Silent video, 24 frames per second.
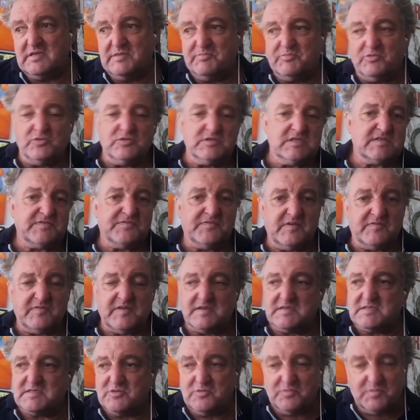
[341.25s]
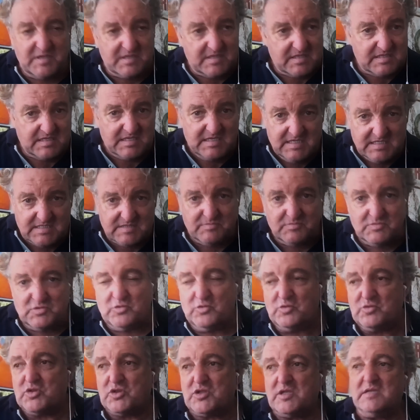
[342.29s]
die Bundesverfassung mit diesem
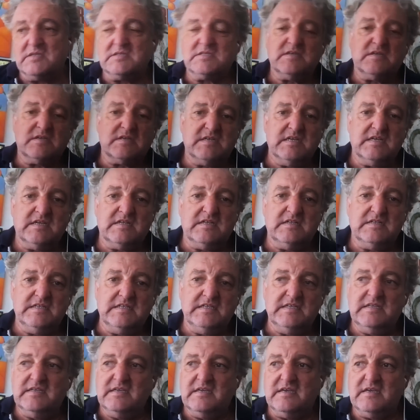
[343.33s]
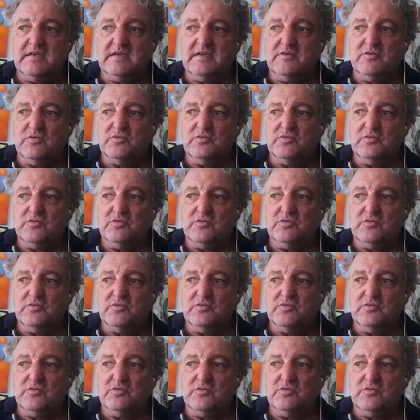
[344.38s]
Notstandsartikel nie äh,